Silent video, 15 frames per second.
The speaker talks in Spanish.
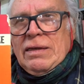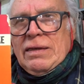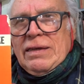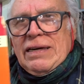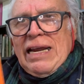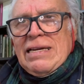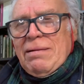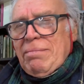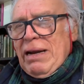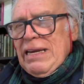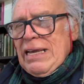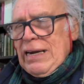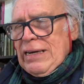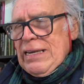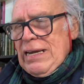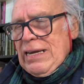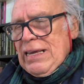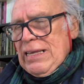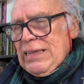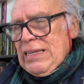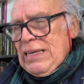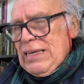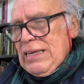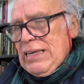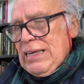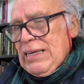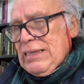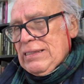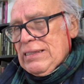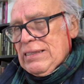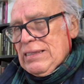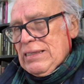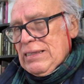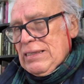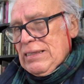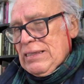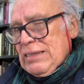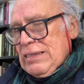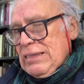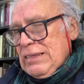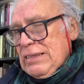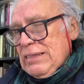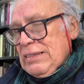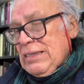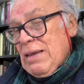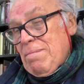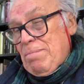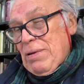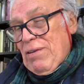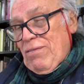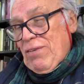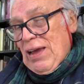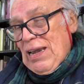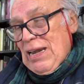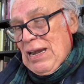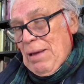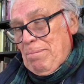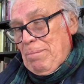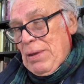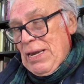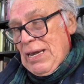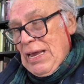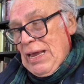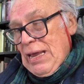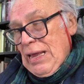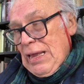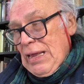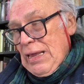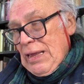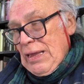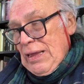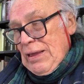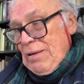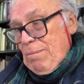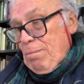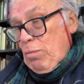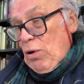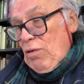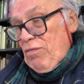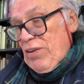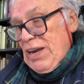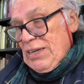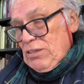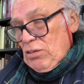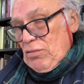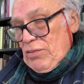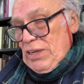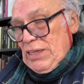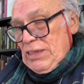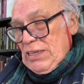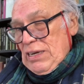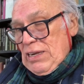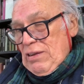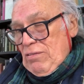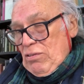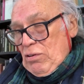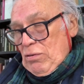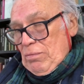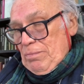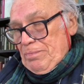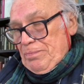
Rainer María Ril, que este es... Siempre vale la pena volver sobre este libro.